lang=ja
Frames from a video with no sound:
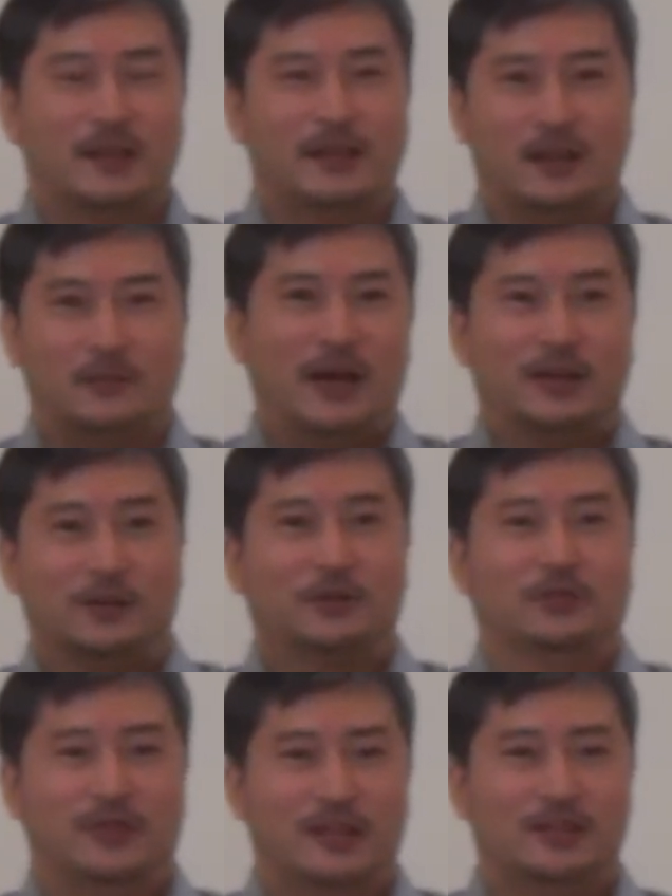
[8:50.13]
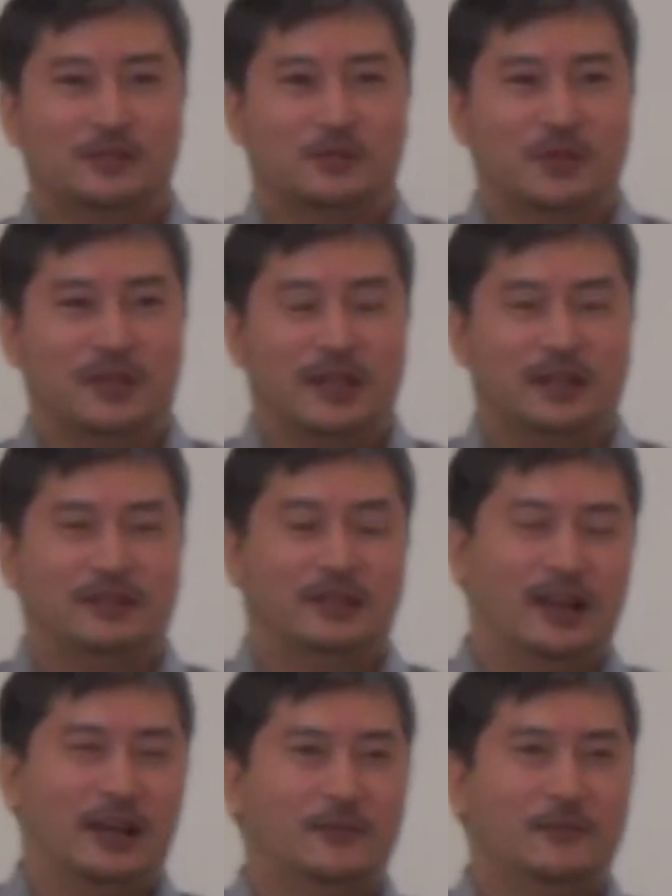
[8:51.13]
でバイトの雑誌を見てですね